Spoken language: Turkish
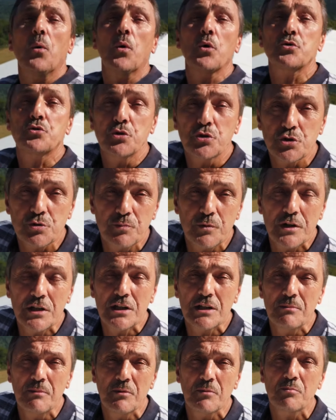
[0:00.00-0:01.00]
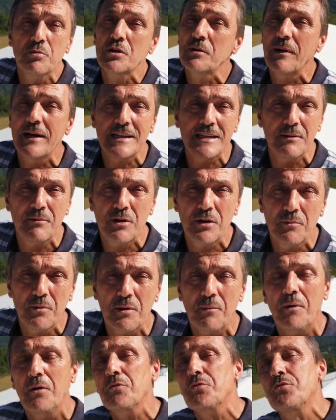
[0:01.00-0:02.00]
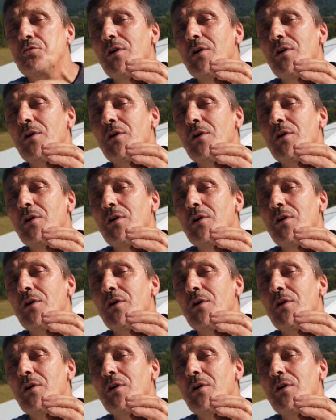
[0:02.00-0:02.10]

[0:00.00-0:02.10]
30 mu? 20 mi? Bunu ben de bilemiyorum ama